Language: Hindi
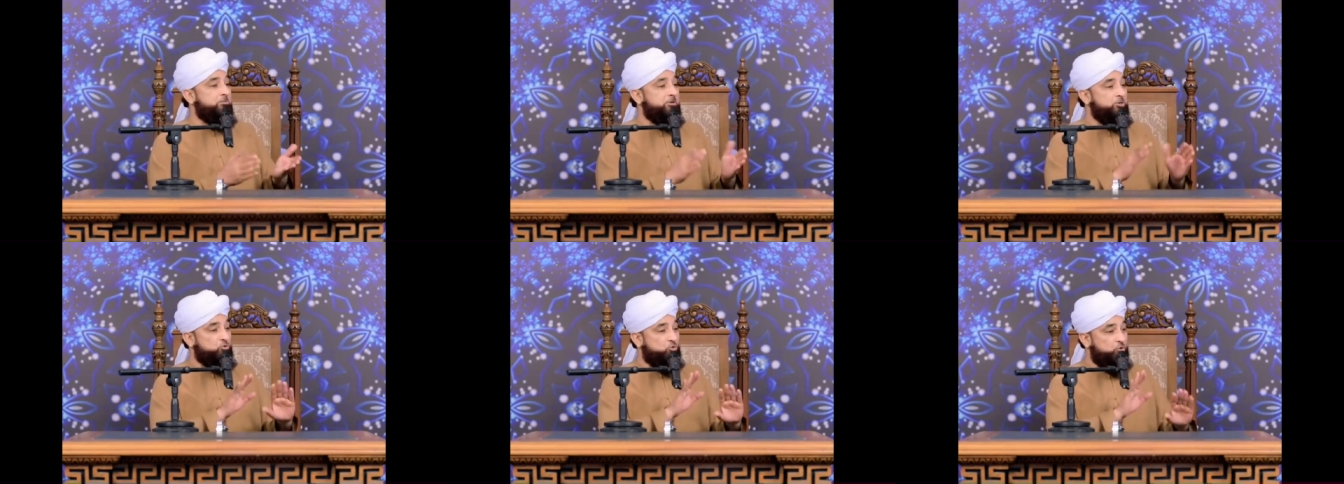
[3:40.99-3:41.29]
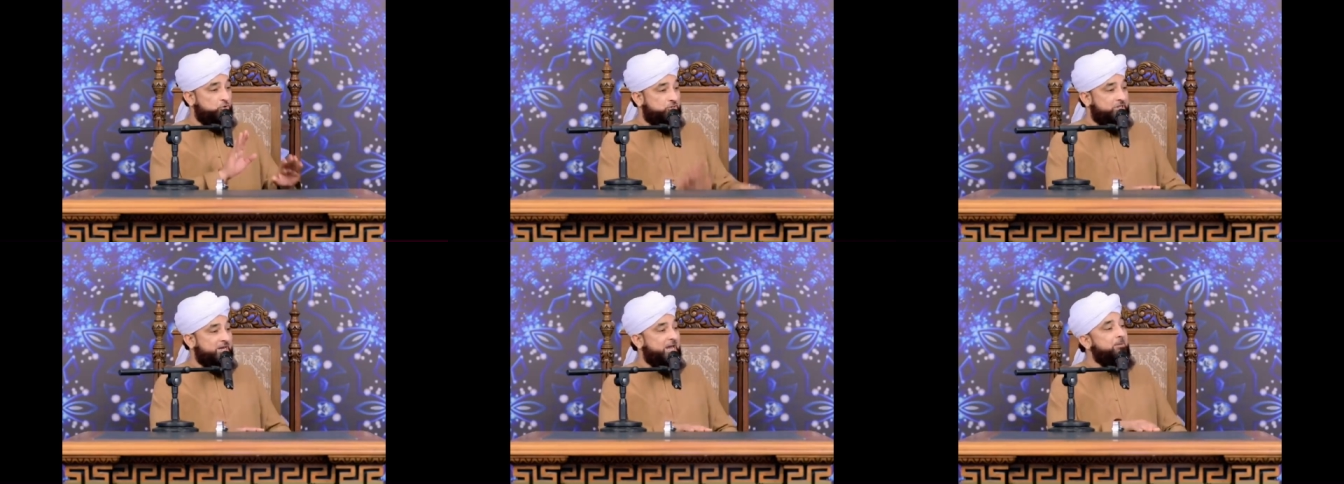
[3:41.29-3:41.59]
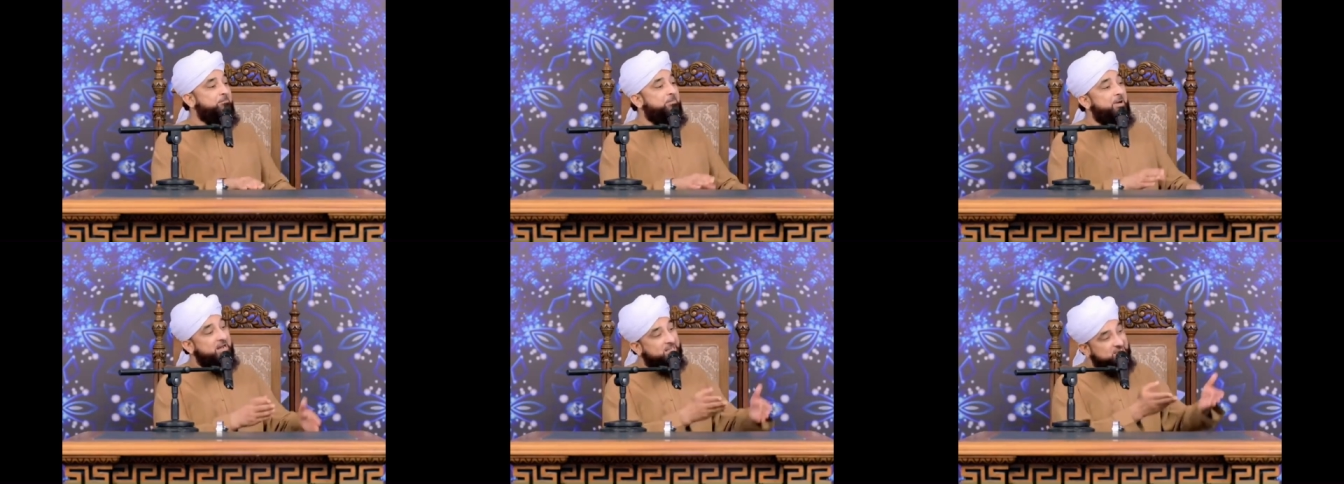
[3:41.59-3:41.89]
तो फिर कोई
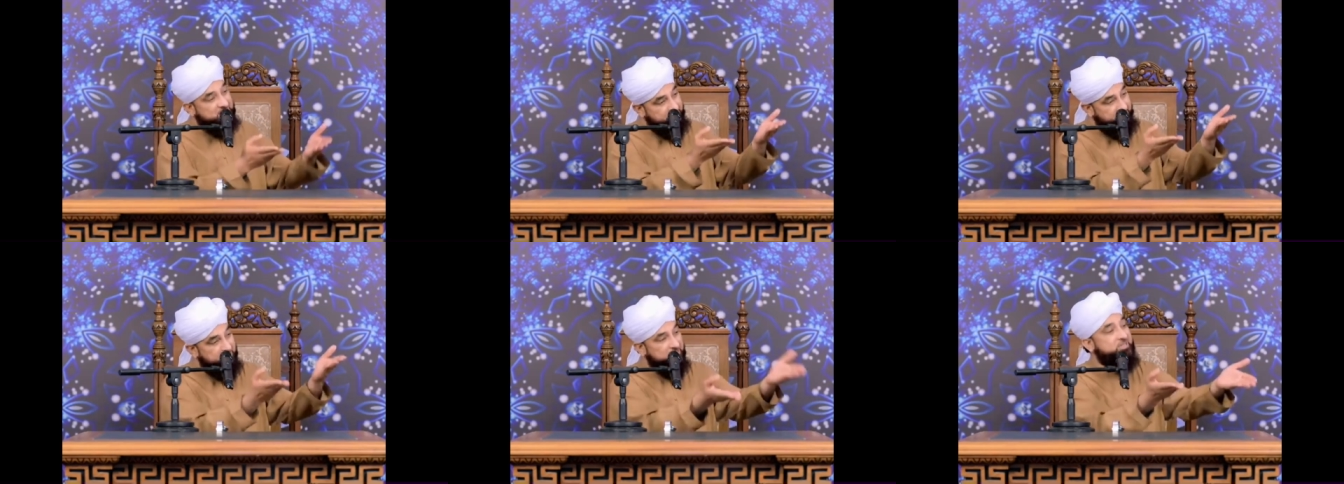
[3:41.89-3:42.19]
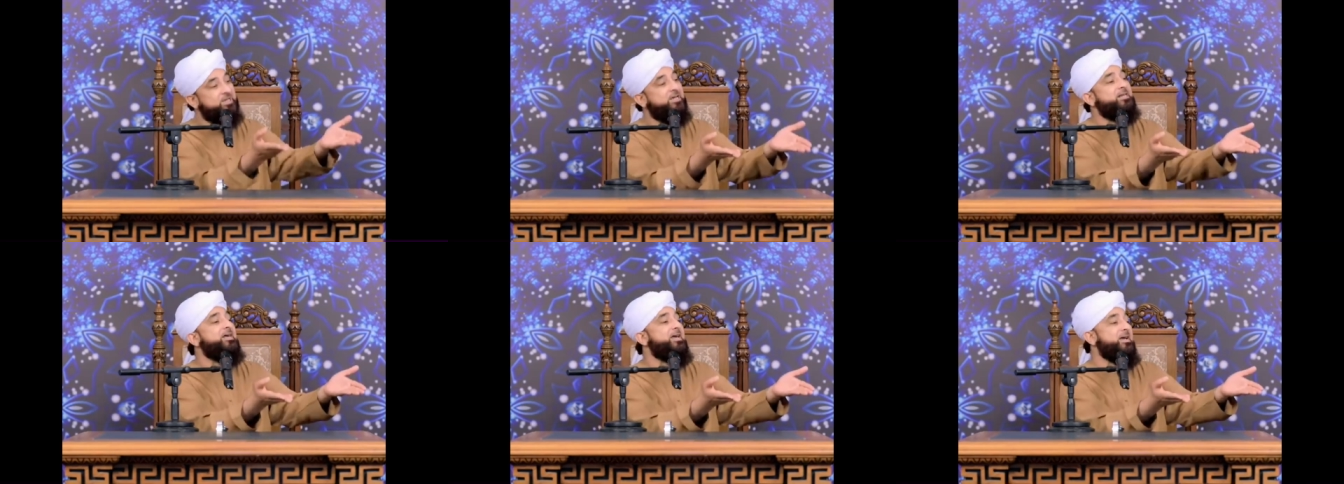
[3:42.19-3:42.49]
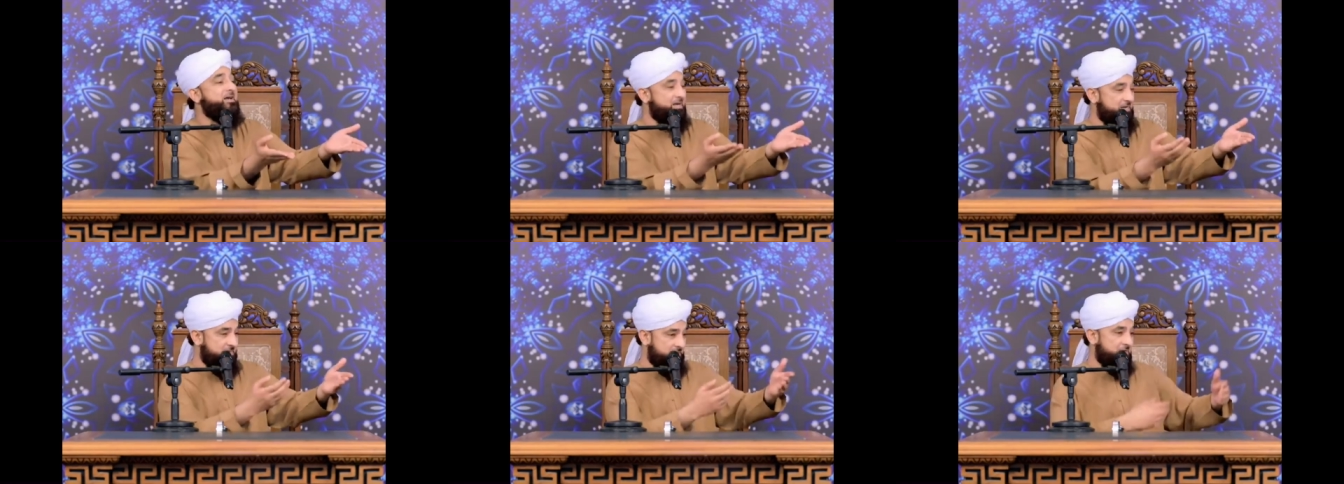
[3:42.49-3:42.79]
शह बाकी पीछे
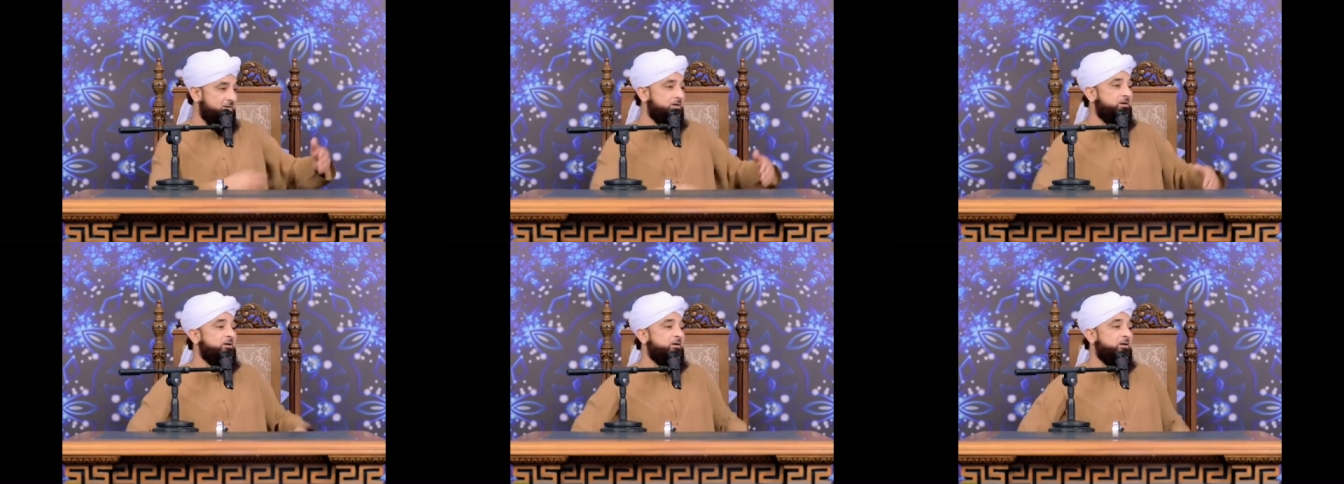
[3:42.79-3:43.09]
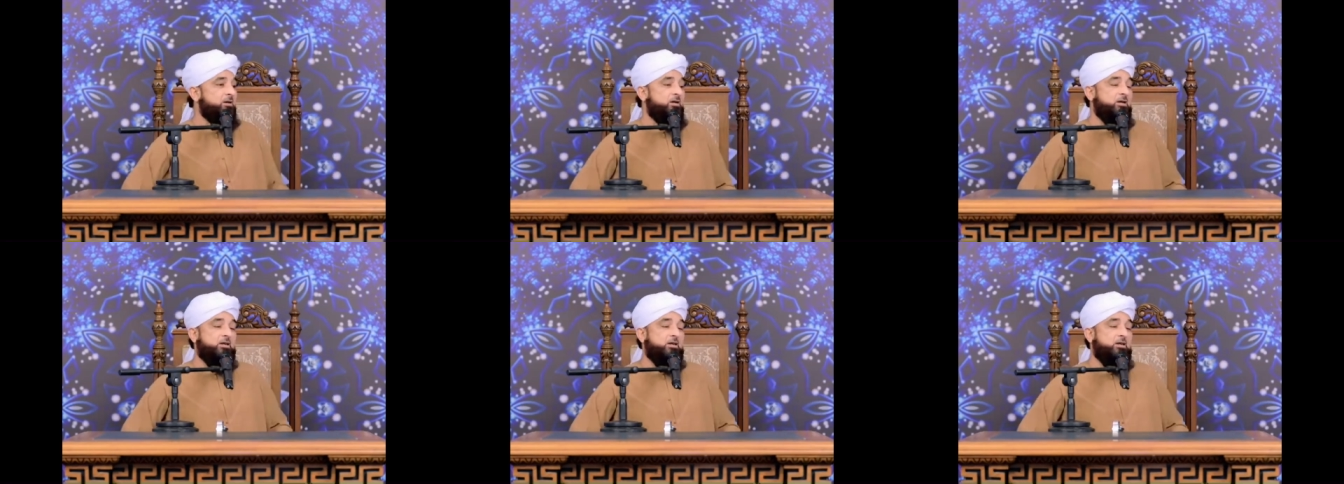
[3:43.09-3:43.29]
रह गई